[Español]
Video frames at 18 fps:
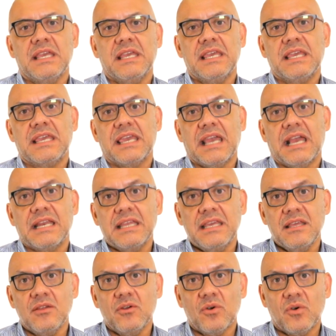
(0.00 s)
y que han
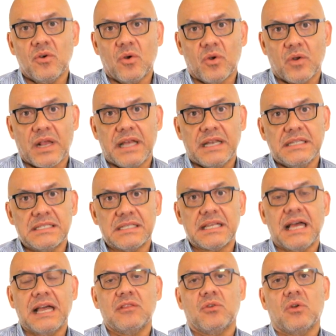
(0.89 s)
ido
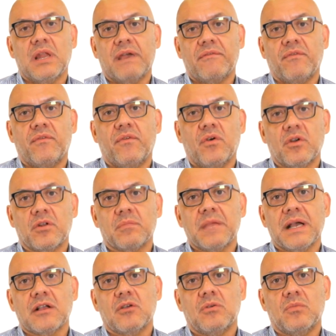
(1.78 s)
organizando la
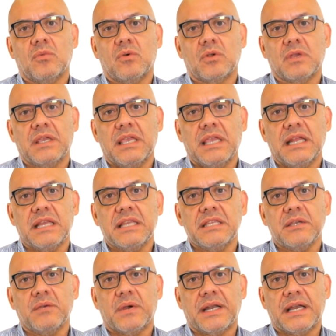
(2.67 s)
forma como
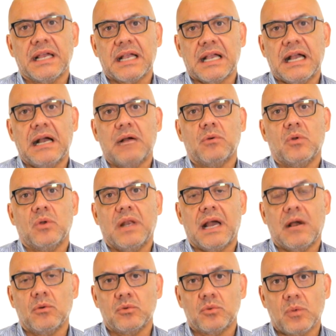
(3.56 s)
quieren llevar a cabo
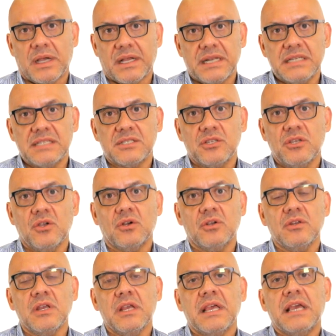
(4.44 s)
la
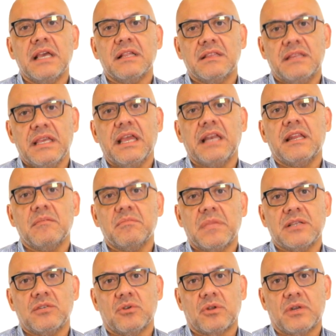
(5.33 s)
autoagresión, tienen
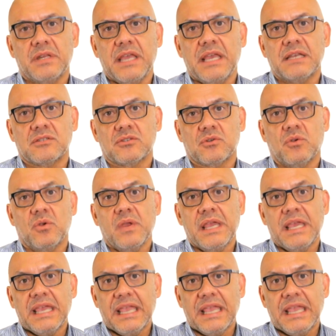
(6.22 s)
mayor riesgo.